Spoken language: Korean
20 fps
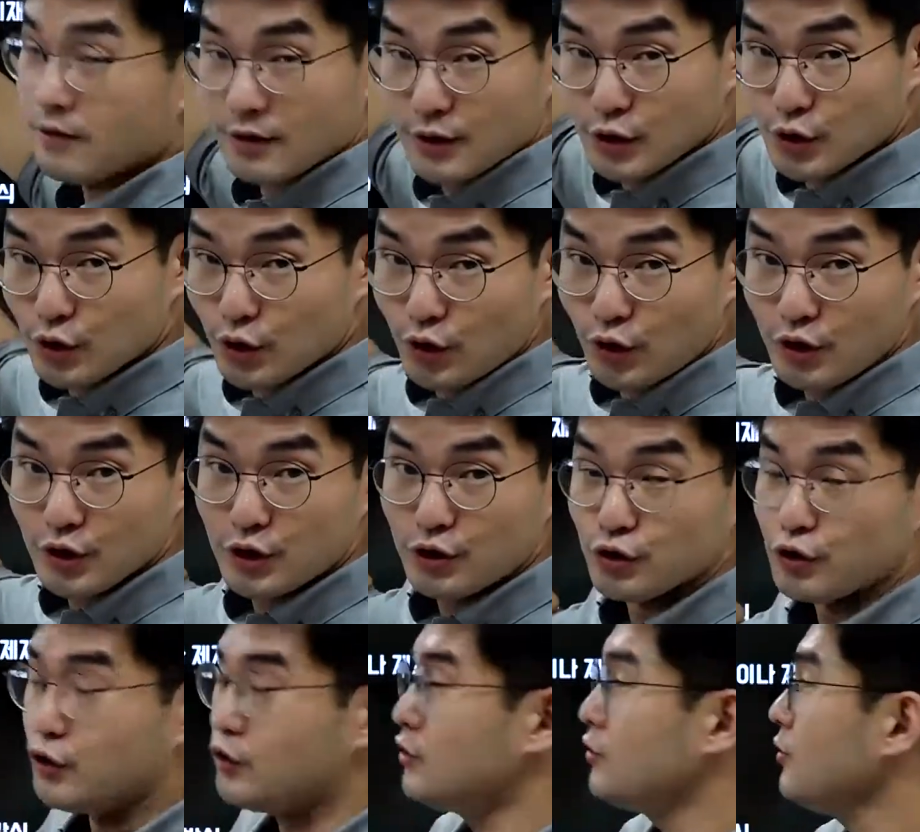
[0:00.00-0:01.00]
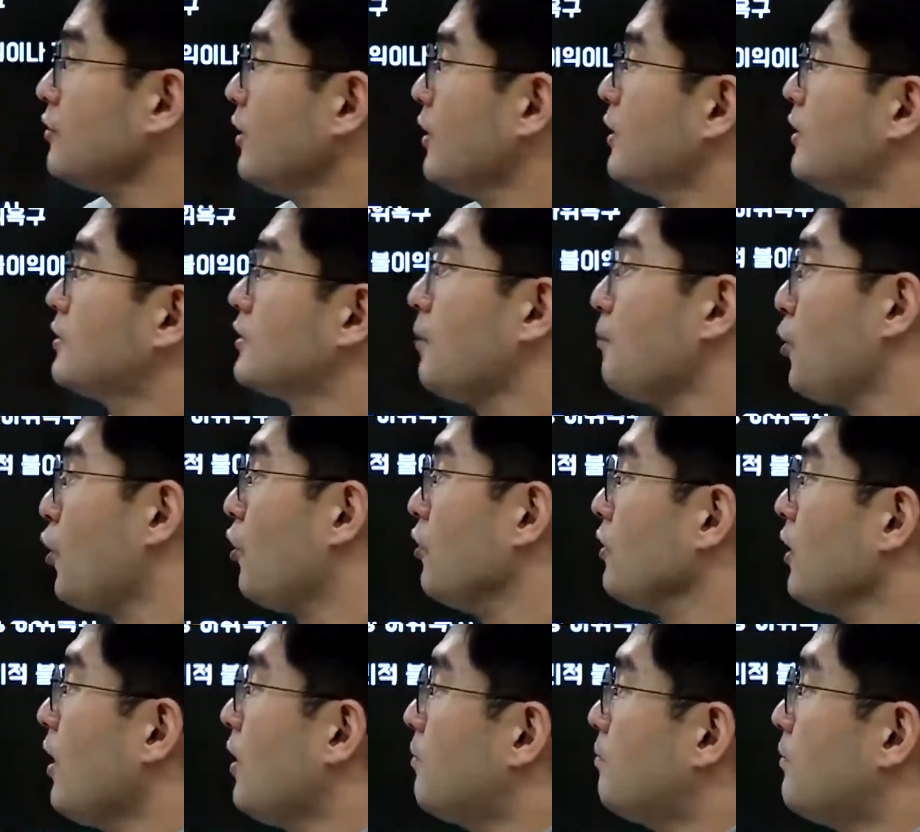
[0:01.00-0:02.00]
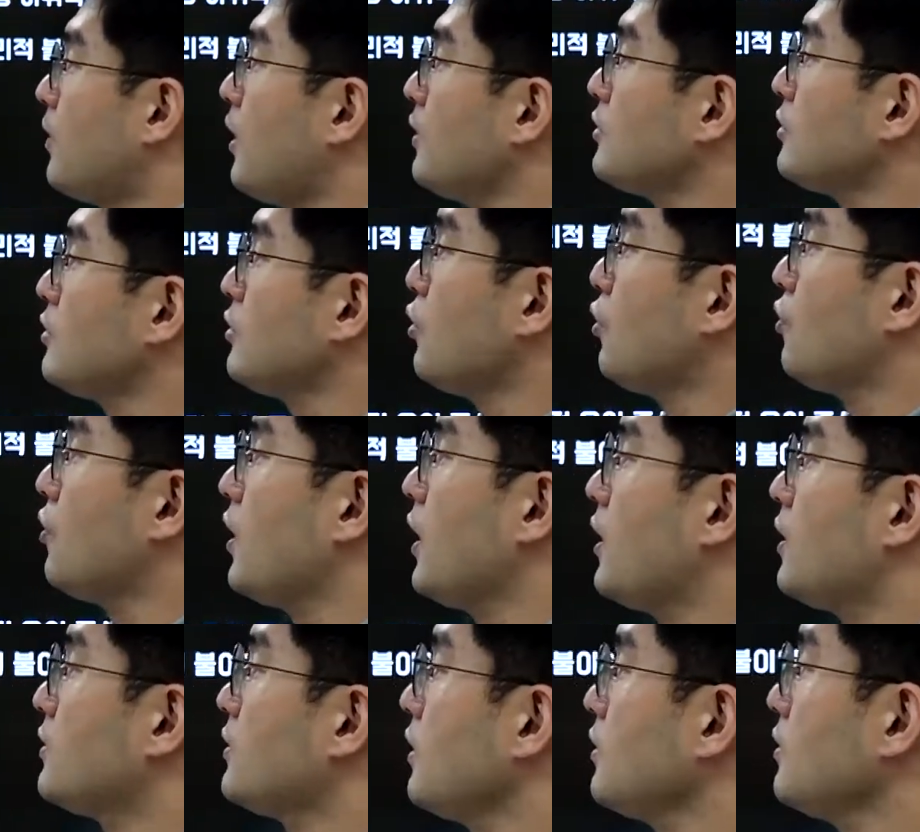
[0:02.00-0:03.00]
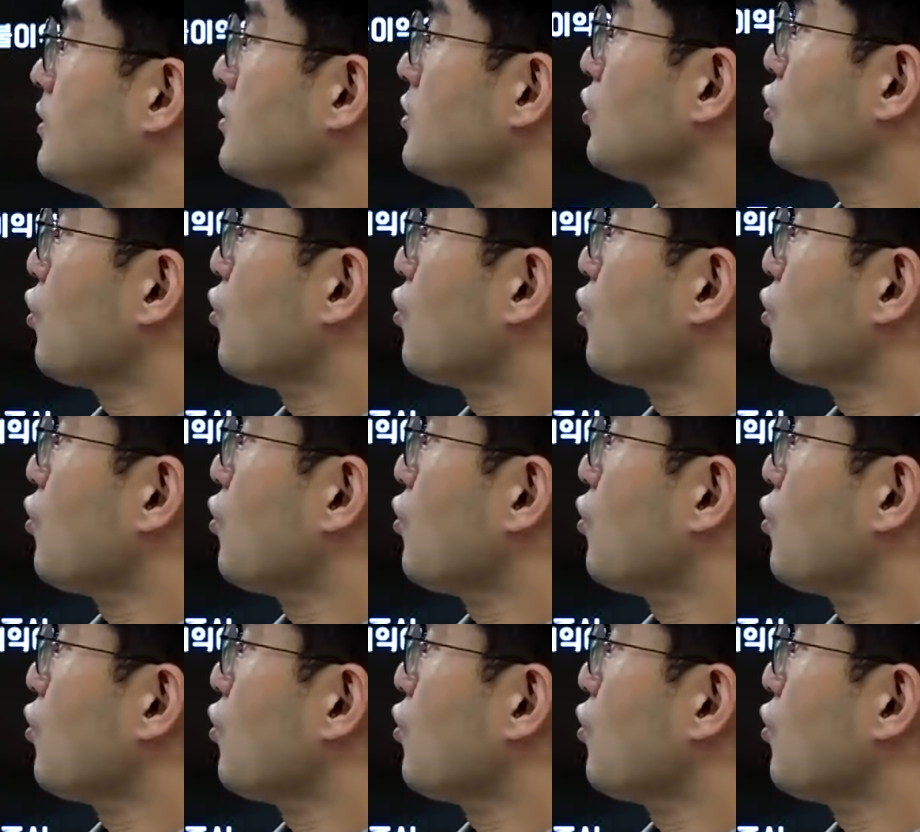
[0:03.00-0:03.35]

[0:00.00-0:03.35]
그죠? 이윤. 3번, 메슬로우의 생리적